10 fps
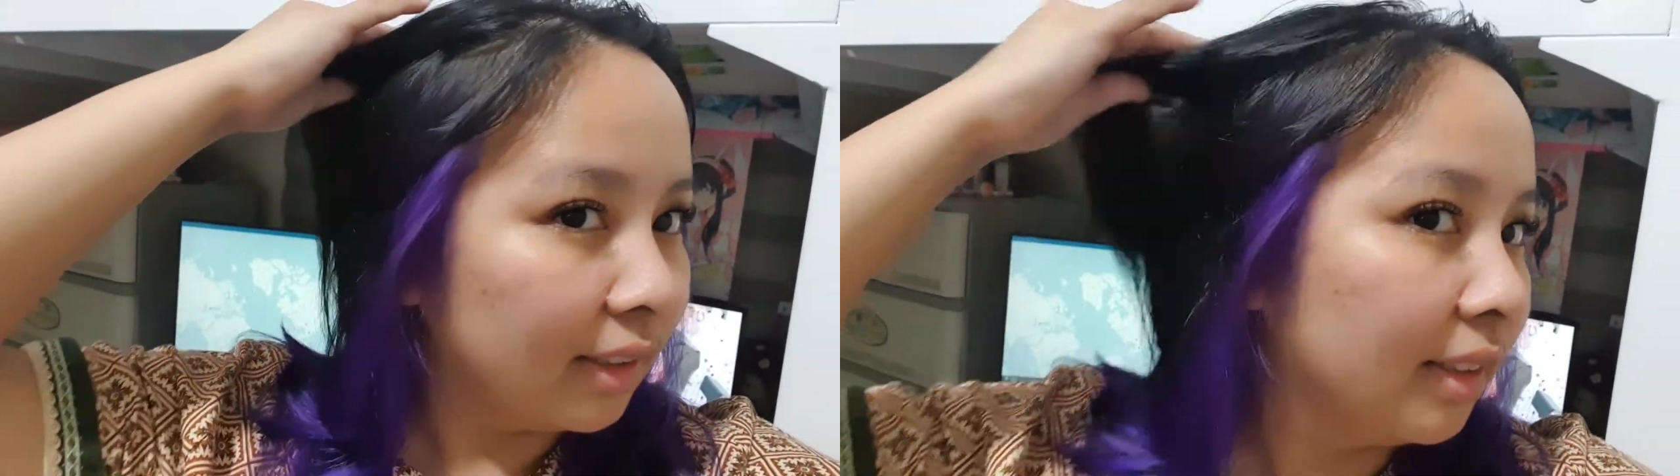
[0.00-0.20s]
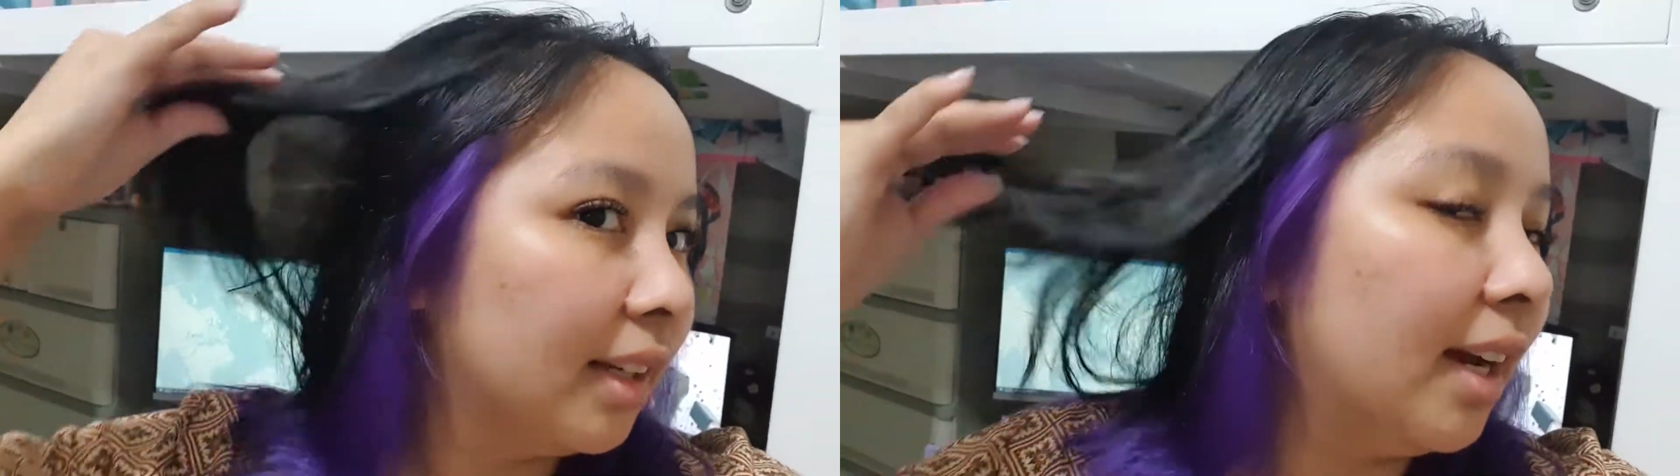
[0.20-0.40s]

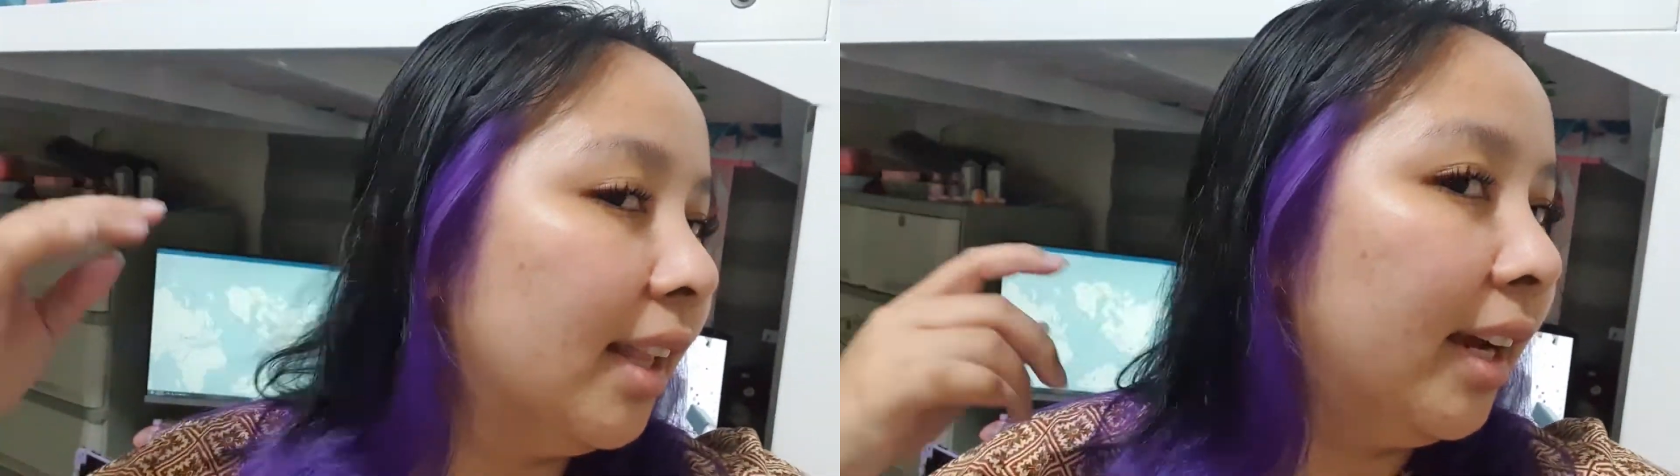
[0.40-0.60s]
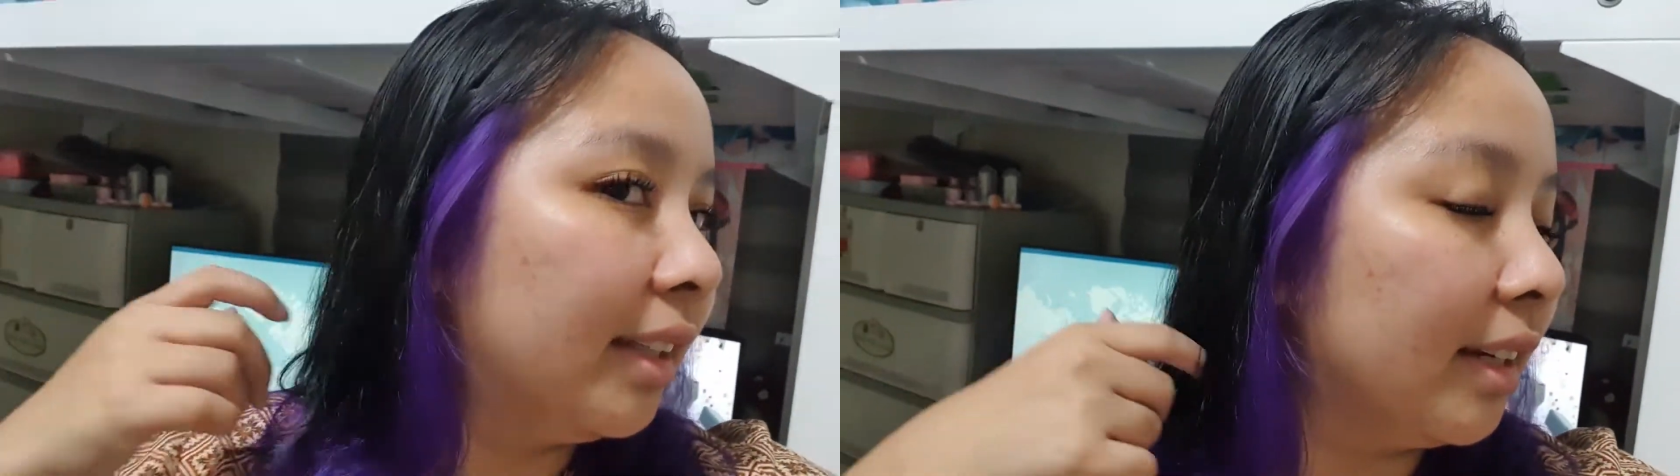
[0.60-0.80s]
I like it
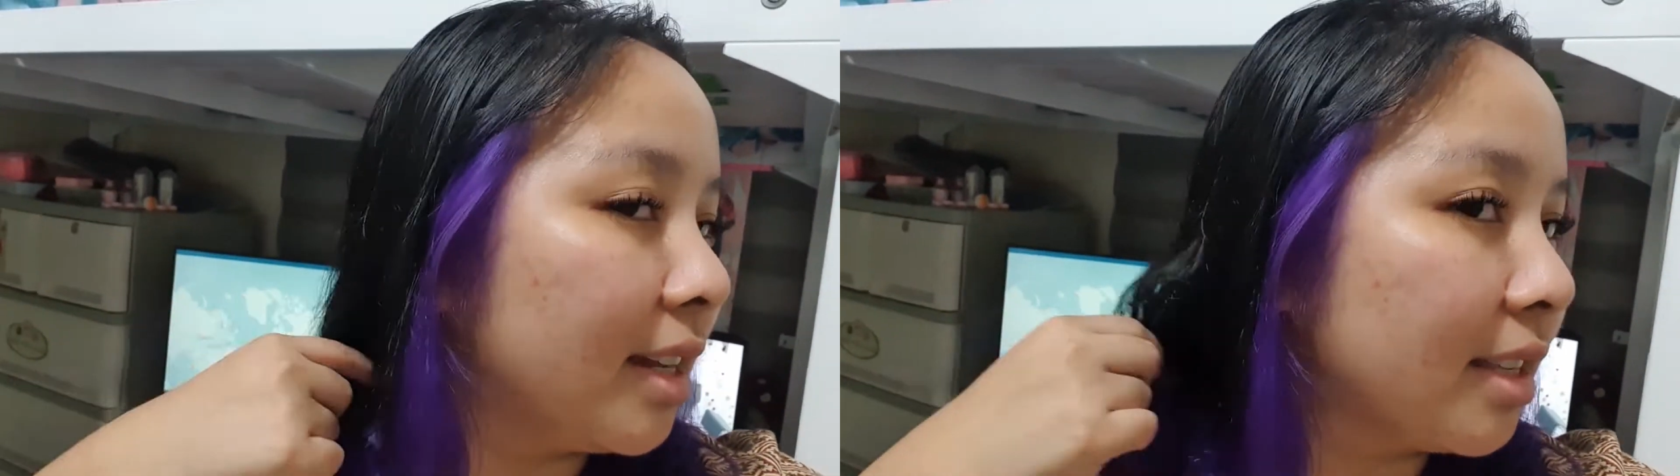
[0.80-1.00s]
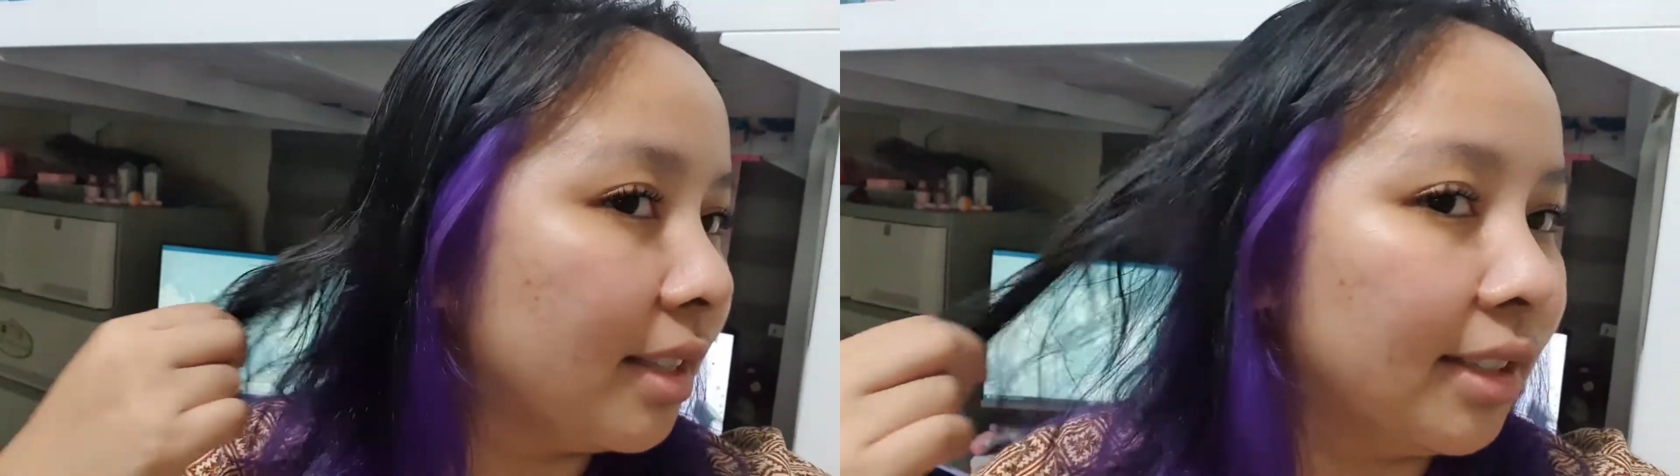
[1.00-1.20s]
against the
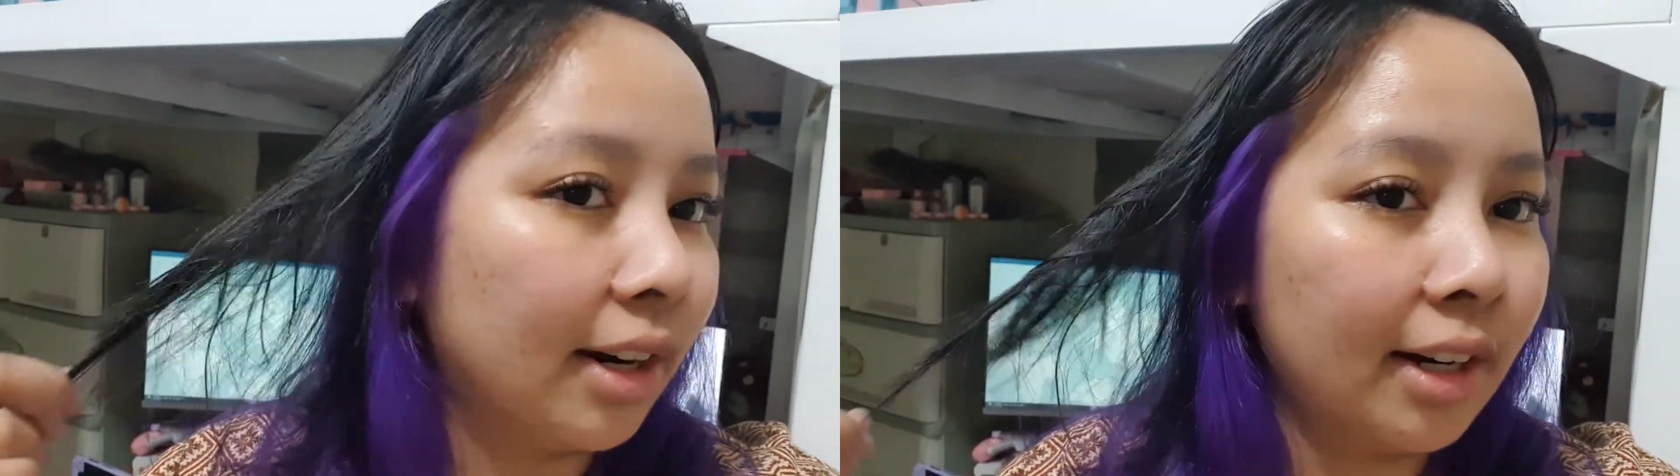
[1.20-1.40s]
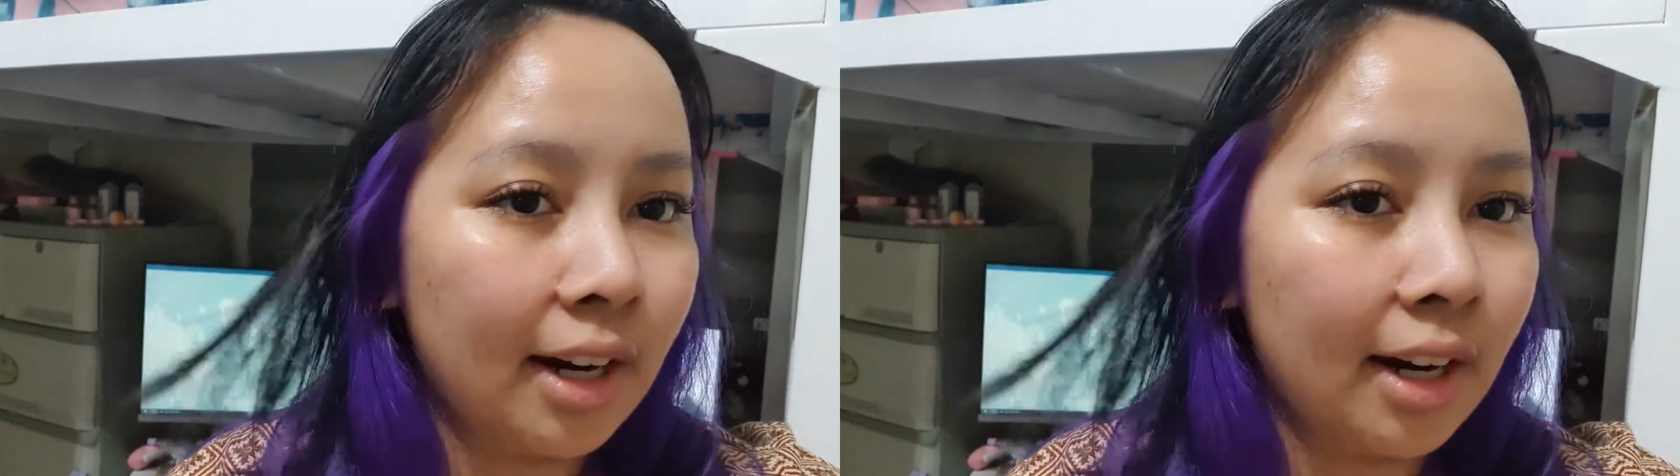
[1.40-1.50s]
dark